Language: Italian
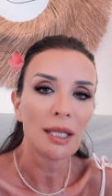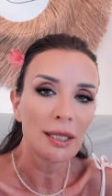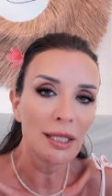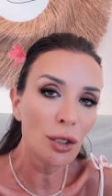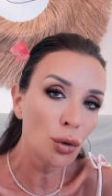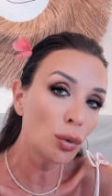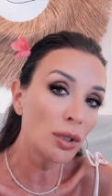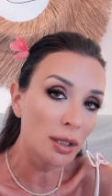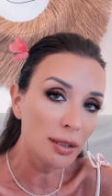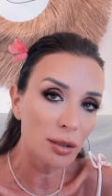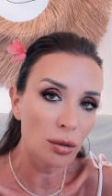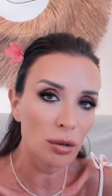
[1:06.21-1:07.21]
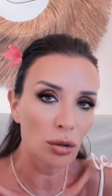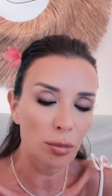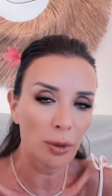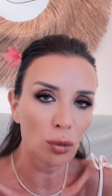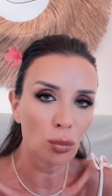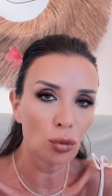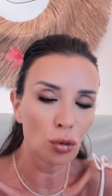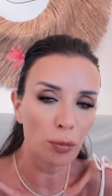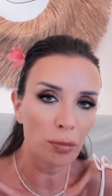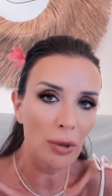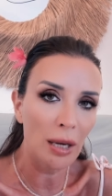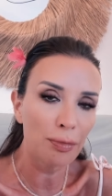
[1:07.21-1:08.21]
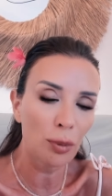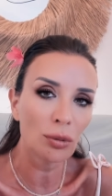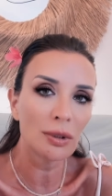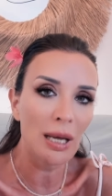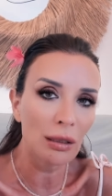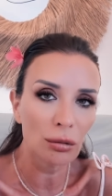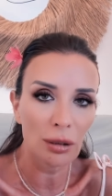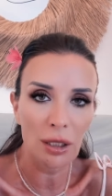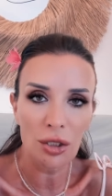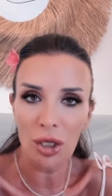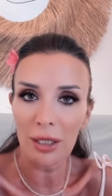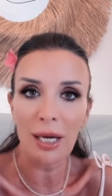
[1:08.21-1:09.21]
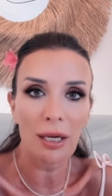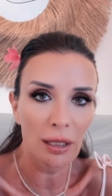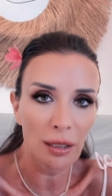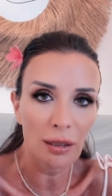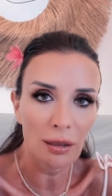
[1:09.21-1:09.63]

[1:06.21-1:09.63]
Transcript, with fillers: del giudizio e soprattutto approntato nel cercare